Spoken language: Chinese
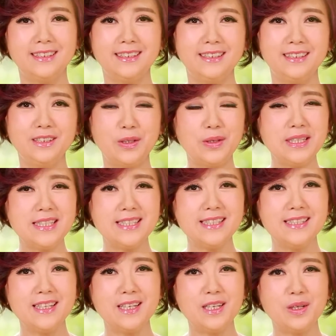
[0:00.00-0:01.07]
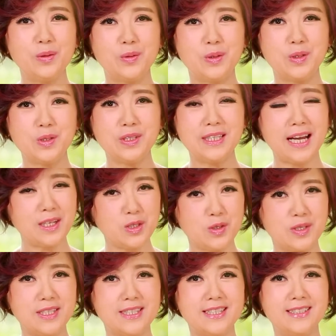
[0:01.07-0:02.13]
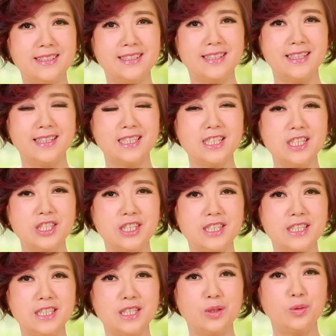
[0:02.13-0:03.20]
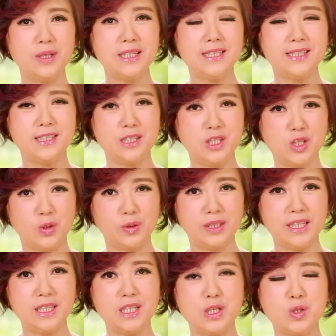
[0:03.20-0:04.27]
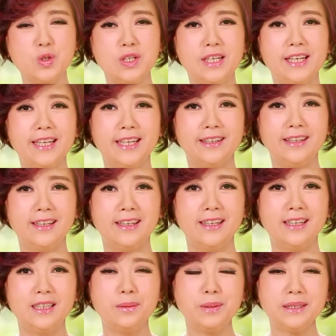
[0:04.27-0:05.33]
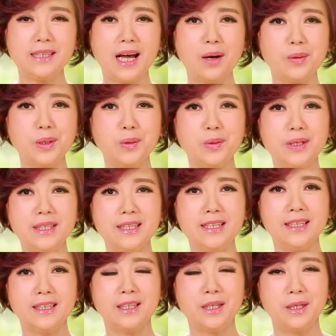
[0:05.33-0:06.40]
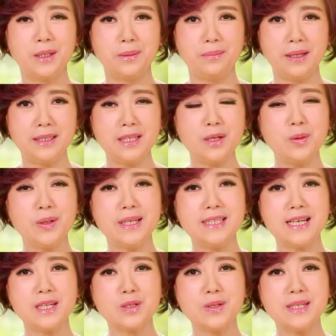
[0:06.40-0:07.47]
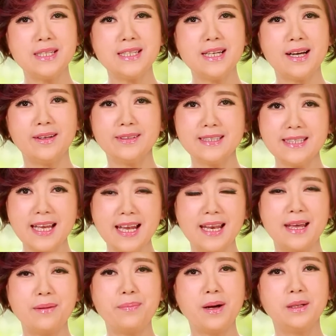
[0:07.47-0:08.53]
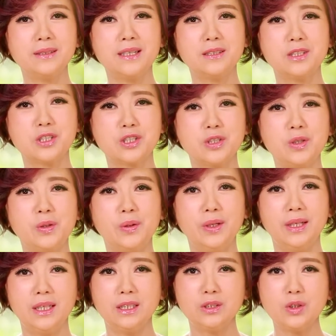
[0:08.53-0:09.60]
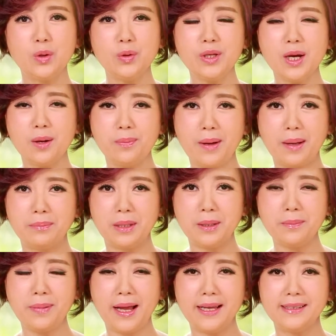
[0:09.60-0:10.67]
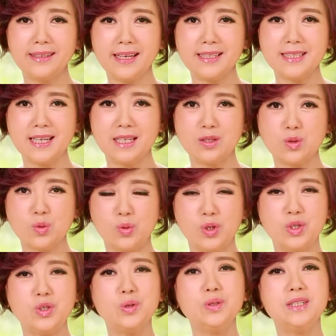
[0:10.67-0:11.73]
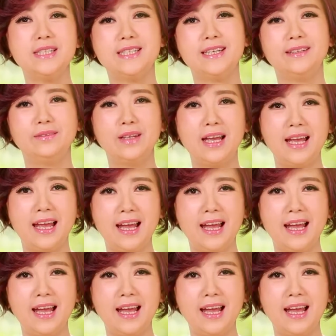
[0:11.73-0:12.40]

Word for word: 呃，有一次呢，我去当学生，这是一个为期九天的训练。那么大会规定，每天回家睡觉，再来报道的时候，都要把名牌戴在左胸前。